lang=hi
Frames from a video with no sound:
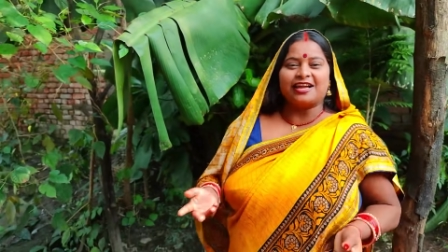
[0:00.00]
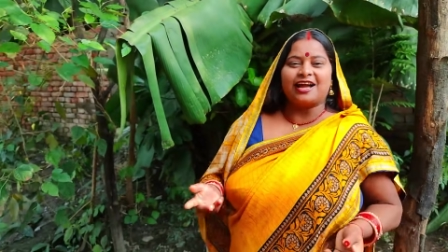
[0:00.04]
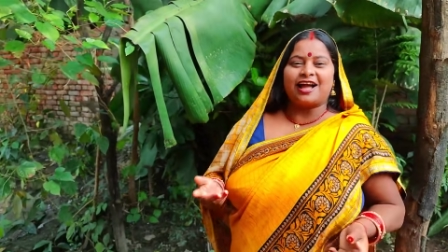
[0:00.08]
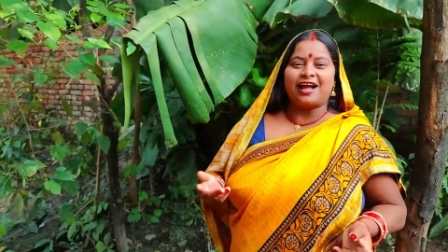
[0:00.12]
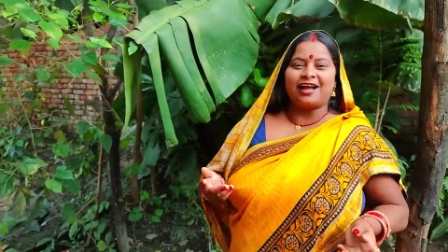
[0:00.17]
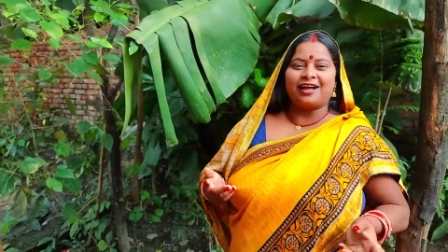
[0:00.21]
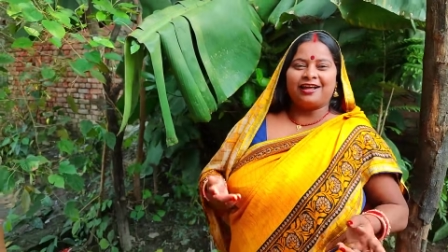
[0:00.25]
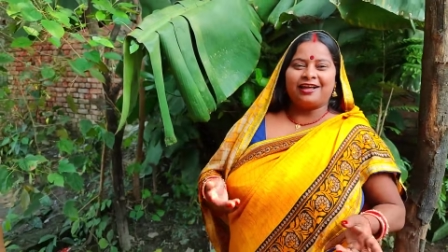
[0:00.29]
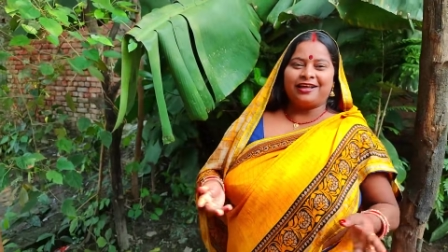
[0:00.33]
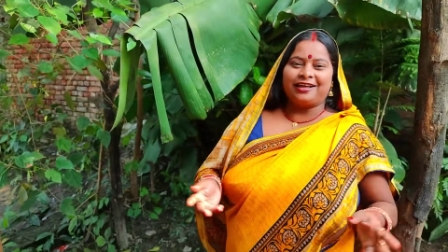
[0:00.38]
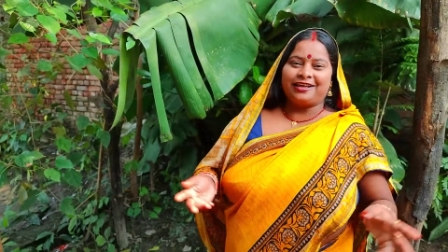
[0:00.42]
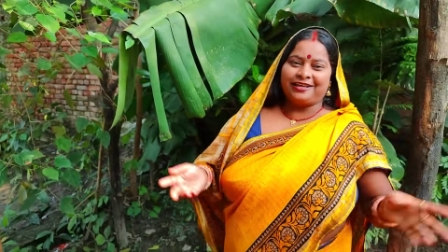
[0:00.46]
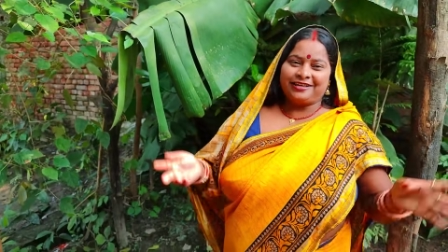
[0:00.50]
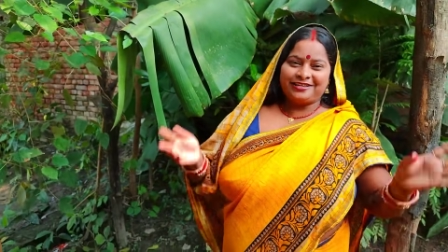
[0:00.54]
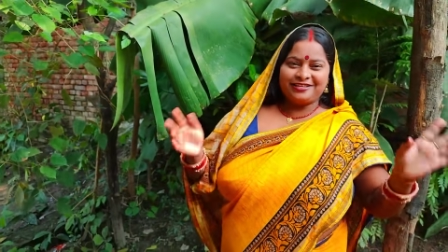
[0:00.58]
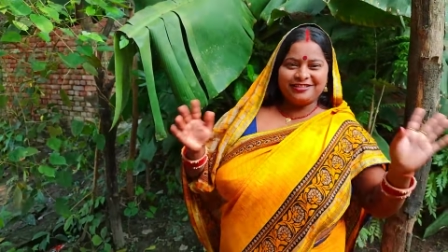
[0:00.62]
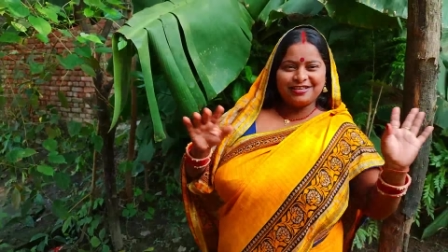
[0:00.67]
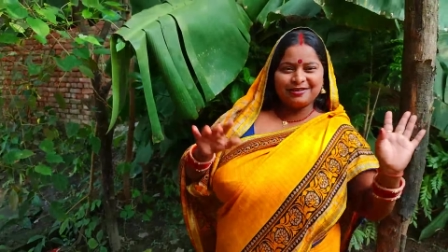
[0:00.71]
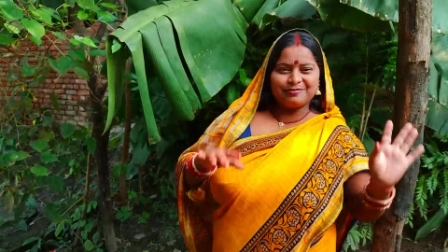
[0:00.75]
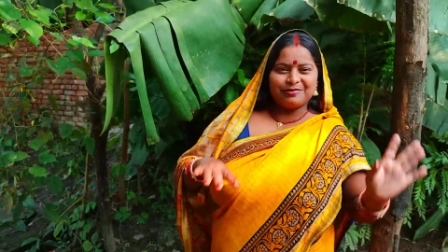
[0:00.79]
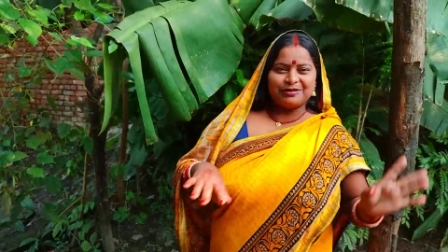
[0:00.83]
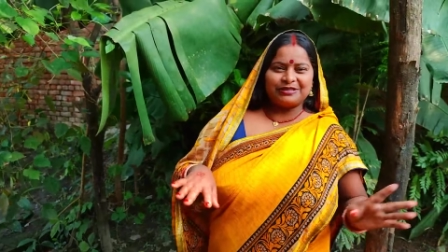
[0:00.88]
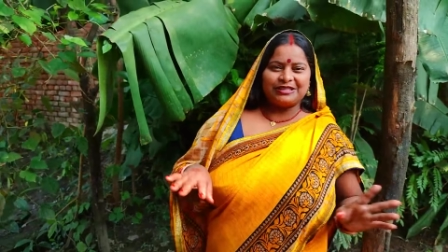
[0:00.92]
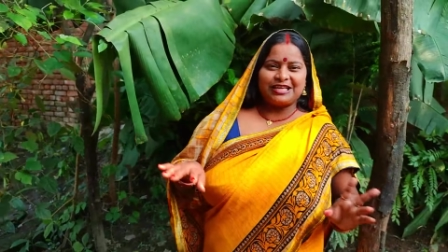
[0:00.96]
का
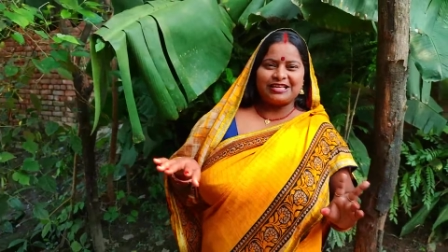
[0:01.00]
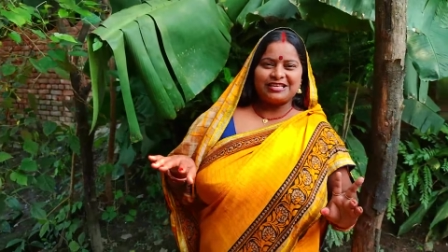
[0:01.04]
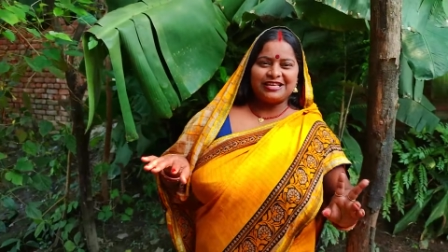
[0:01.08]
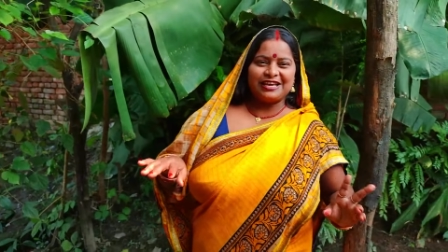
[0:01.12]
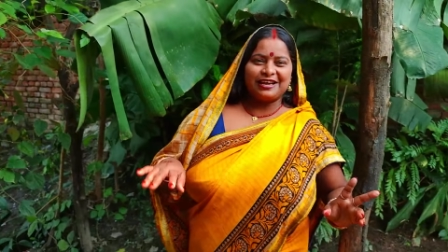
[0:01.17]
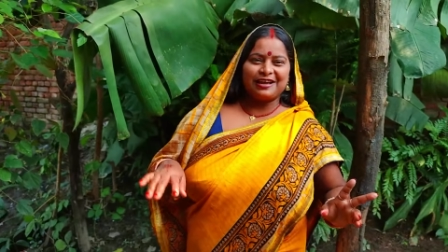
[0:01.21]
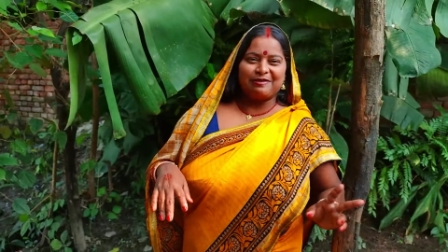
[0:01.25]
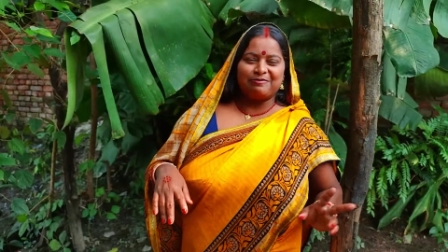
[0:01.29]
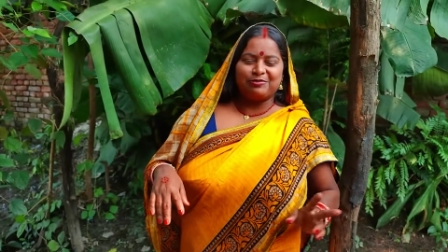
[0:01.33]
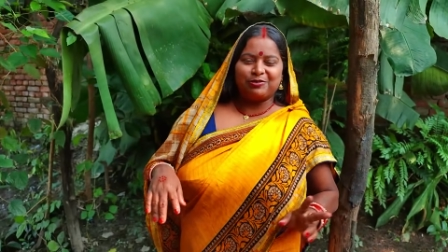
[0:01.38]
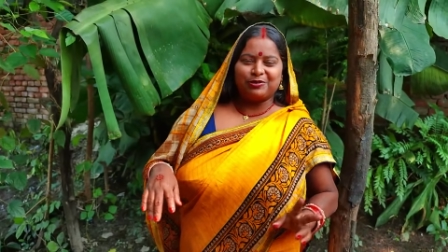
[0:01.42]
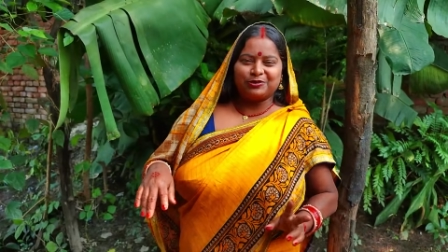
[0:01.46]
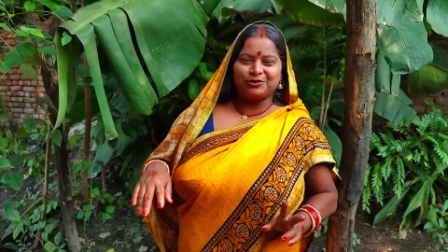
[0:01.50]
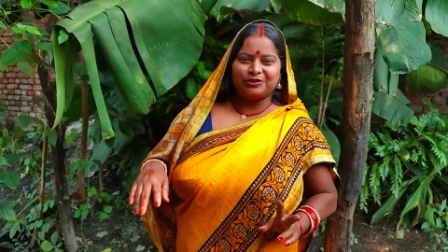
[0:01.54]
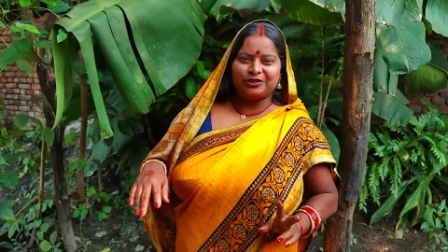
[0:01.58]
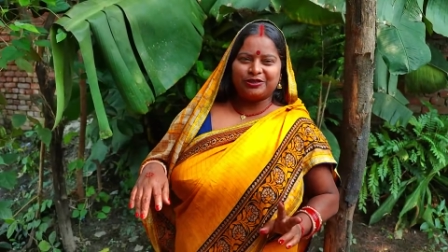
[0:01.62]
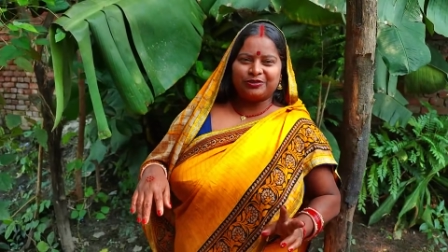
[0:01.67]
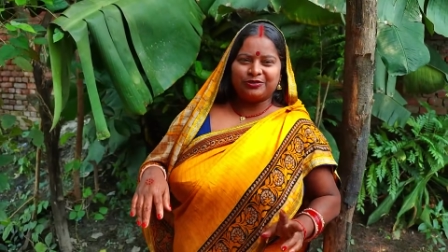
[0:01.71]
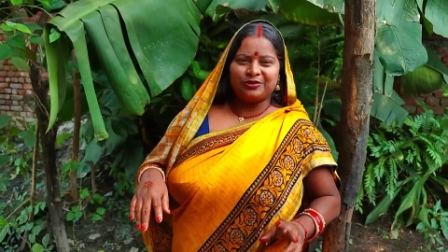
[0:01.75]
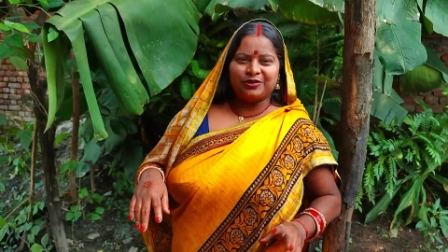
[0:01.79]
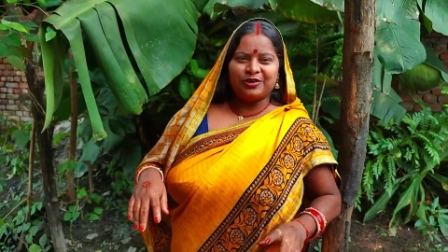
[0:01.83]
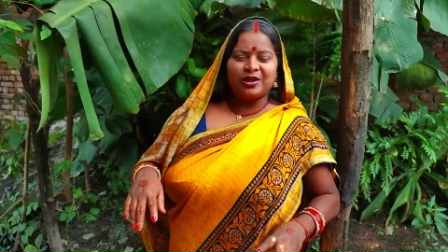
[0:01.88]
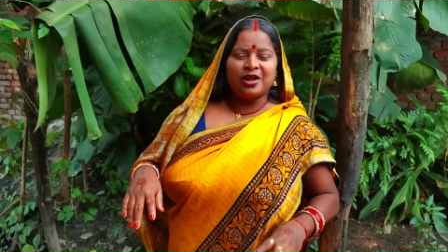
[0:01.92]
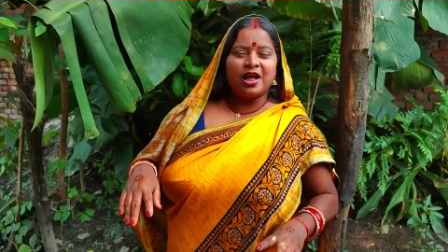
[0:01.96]
ये बताइएगा आप लोग
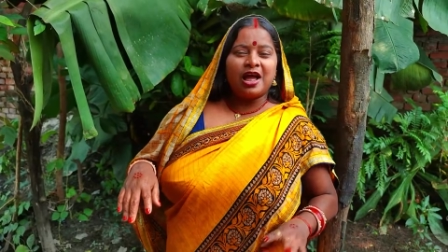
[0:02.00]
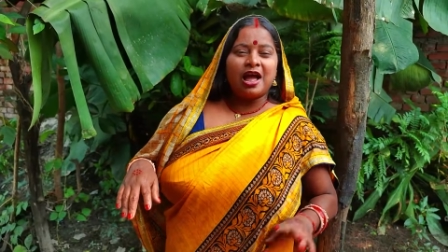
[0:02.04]
जरूर